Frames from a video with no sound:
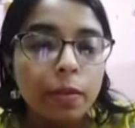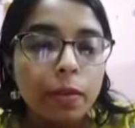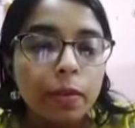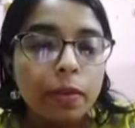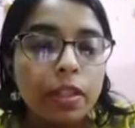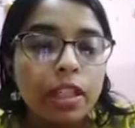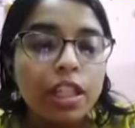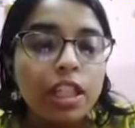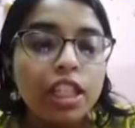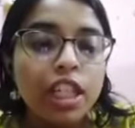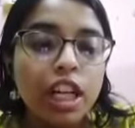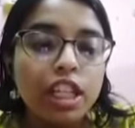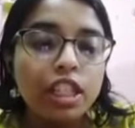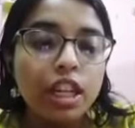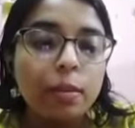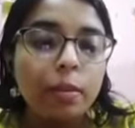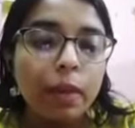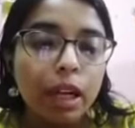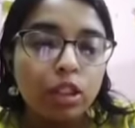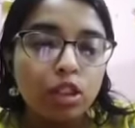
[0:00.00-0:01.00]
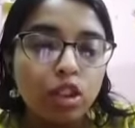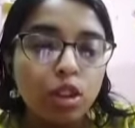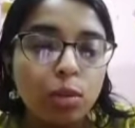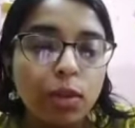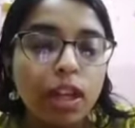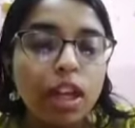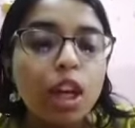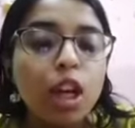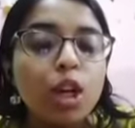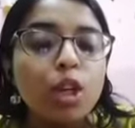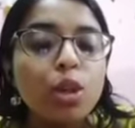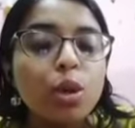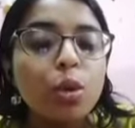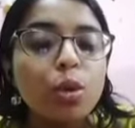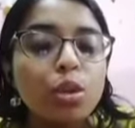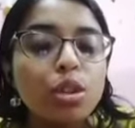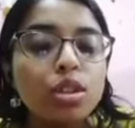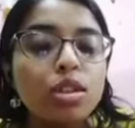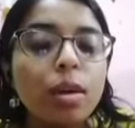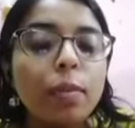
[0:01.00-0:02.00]
নিঃশ্বাসের মাধ্যমে
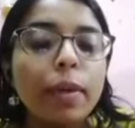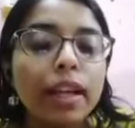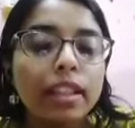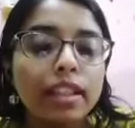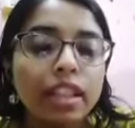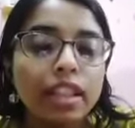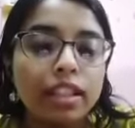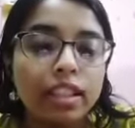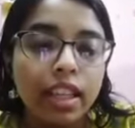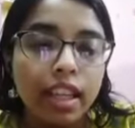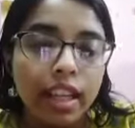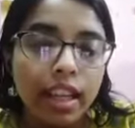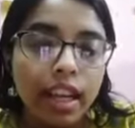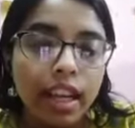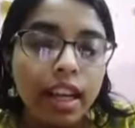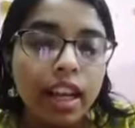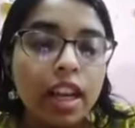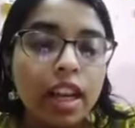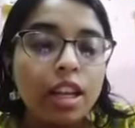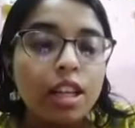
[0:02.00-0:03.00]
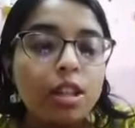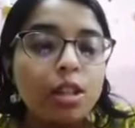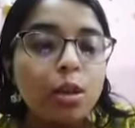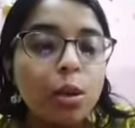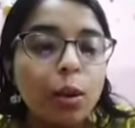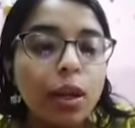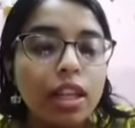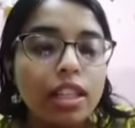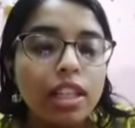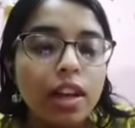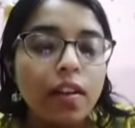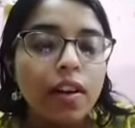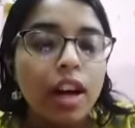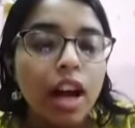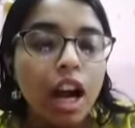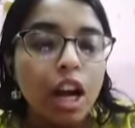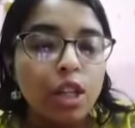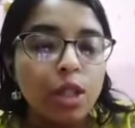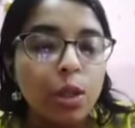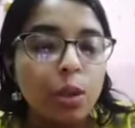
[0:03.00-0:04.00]
সুস্থ ব্যক্তির দেহে ঢুকে যাওয়ার
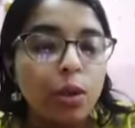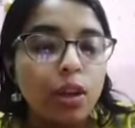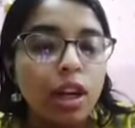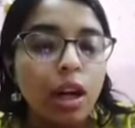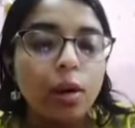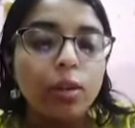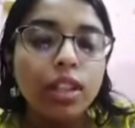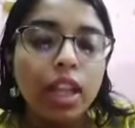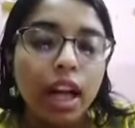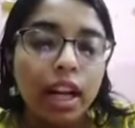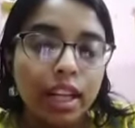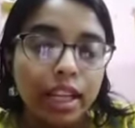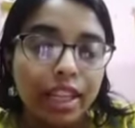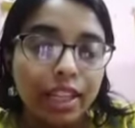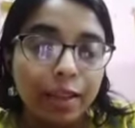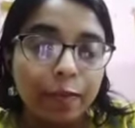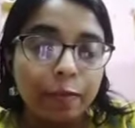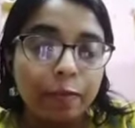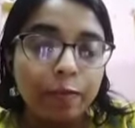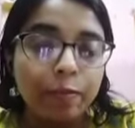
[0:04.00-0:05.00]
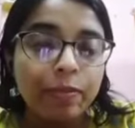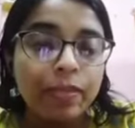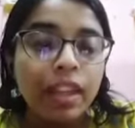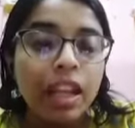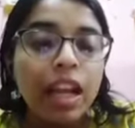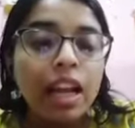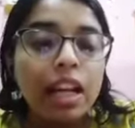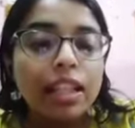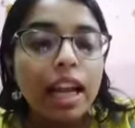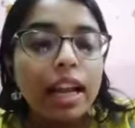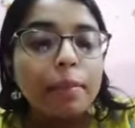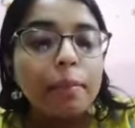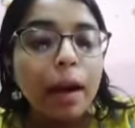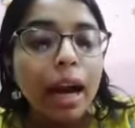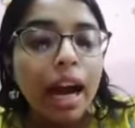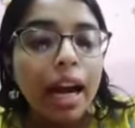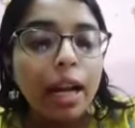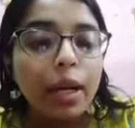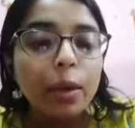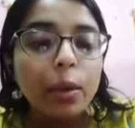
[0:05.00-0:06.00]
আশঙ্কাও থাকে তাই
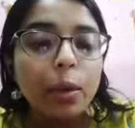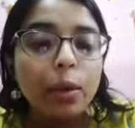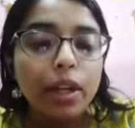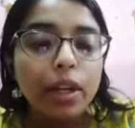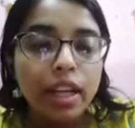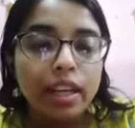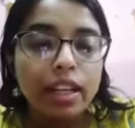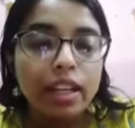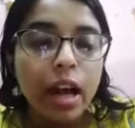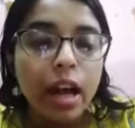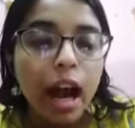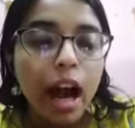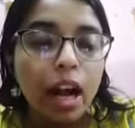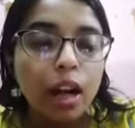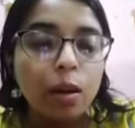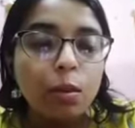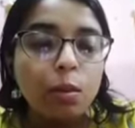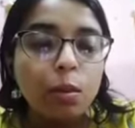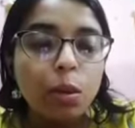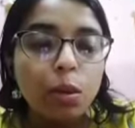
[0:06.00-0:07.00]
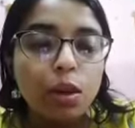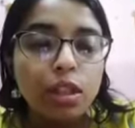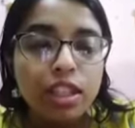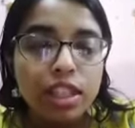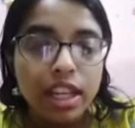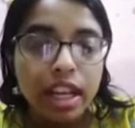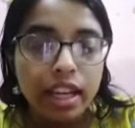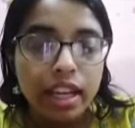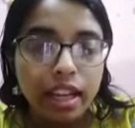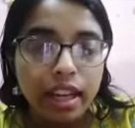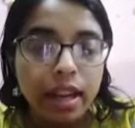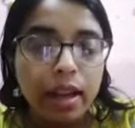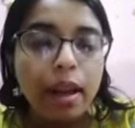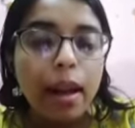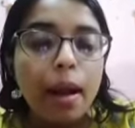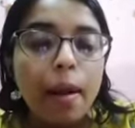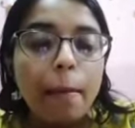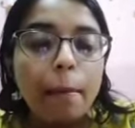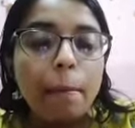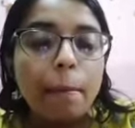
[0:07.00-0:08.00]
ভালো করে নাক মুখ ঢেকে
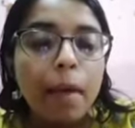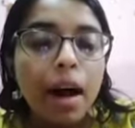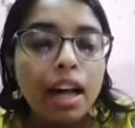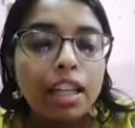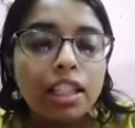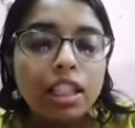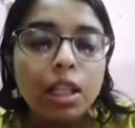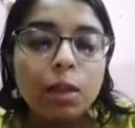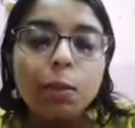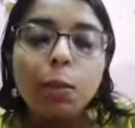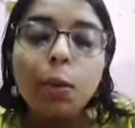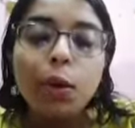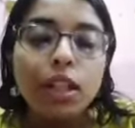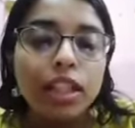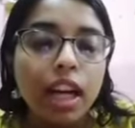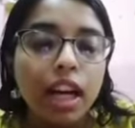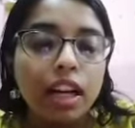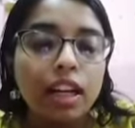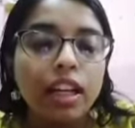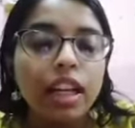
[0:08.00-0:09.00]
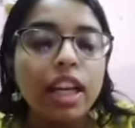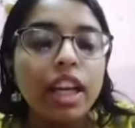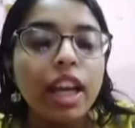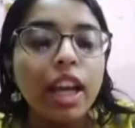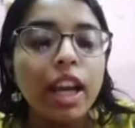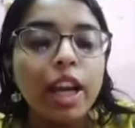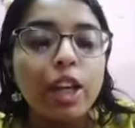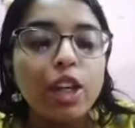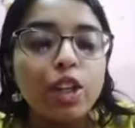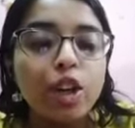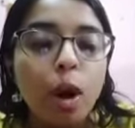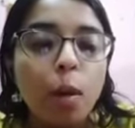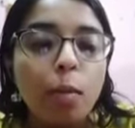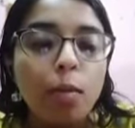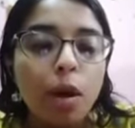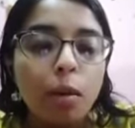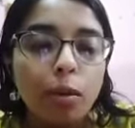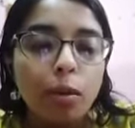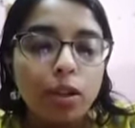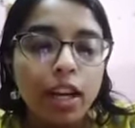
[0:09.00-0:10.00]
মাস্ক পরে থাকলে এই
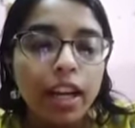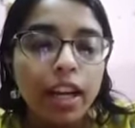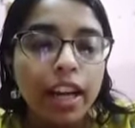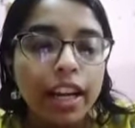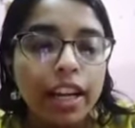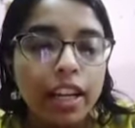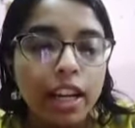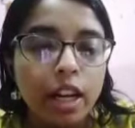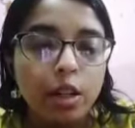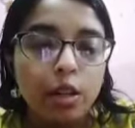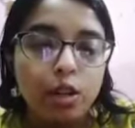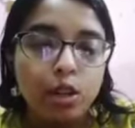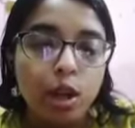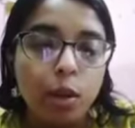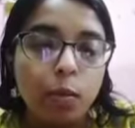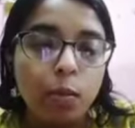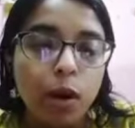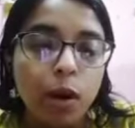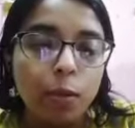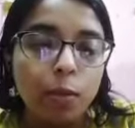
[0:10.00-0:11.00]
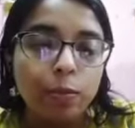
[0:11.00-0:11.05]
সম্ভাবনা এড়ানো সম্ভব